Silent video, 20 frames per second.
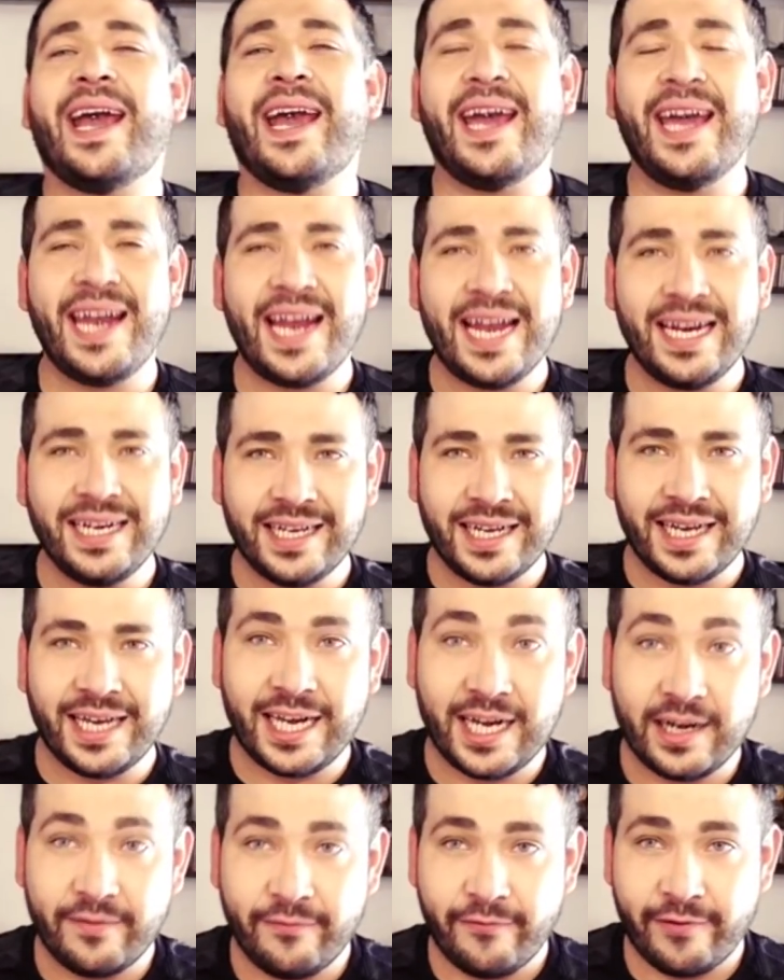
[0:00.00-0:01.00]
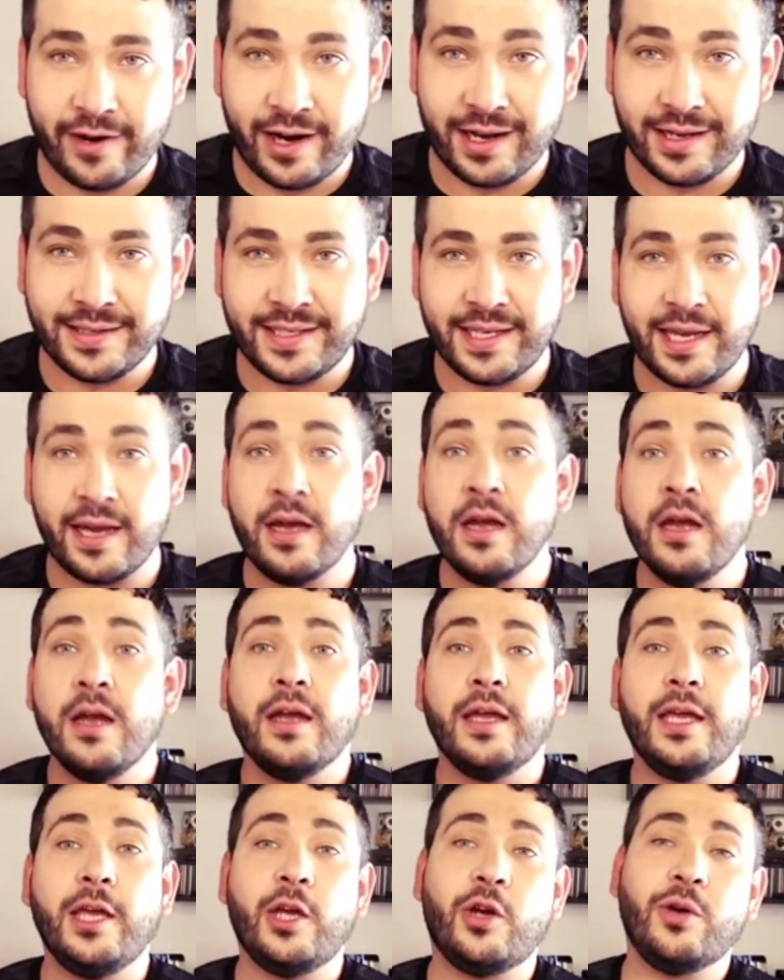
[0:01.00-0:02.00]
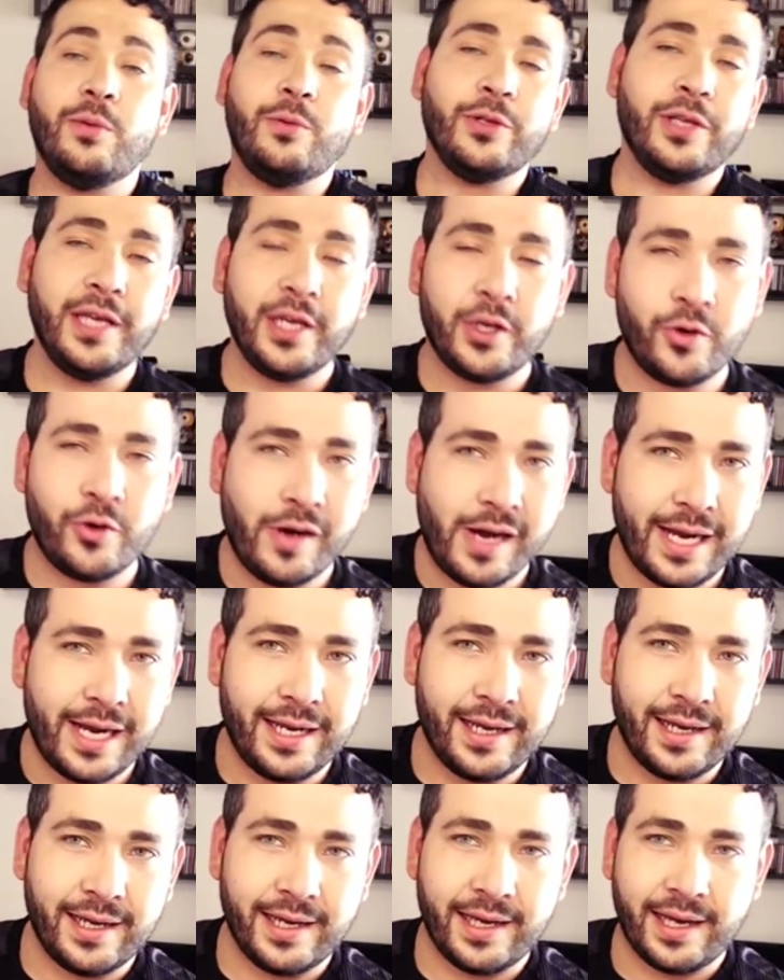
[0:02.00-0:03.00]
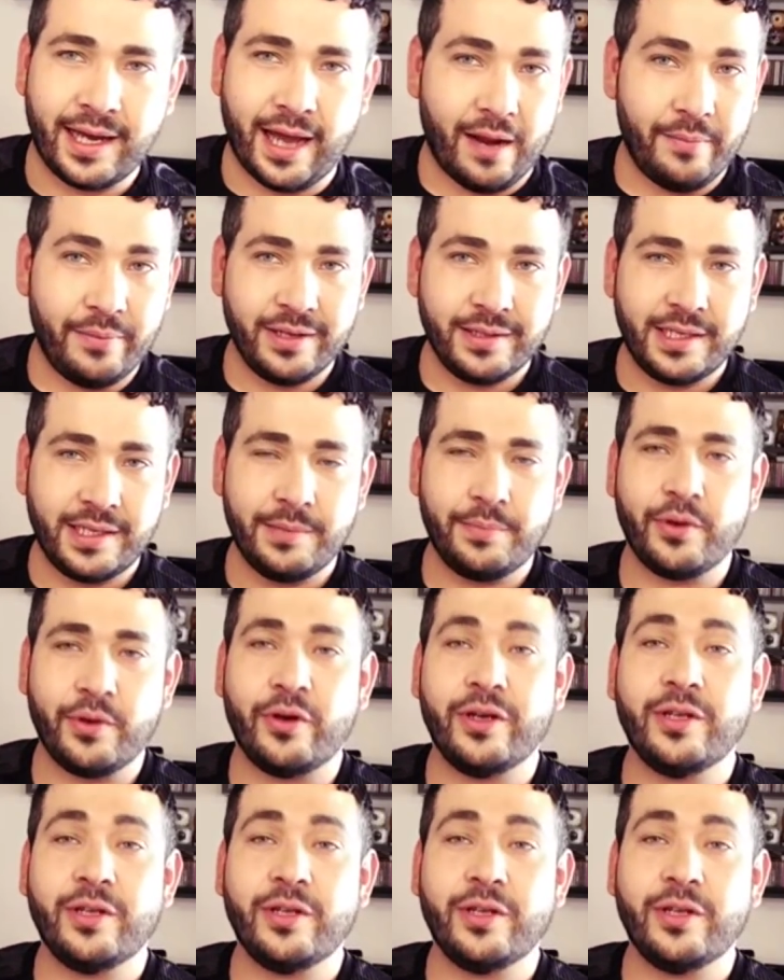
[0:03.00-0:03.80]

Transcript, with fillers: gran, gran fragancia. Y como te dijo Ale al principio,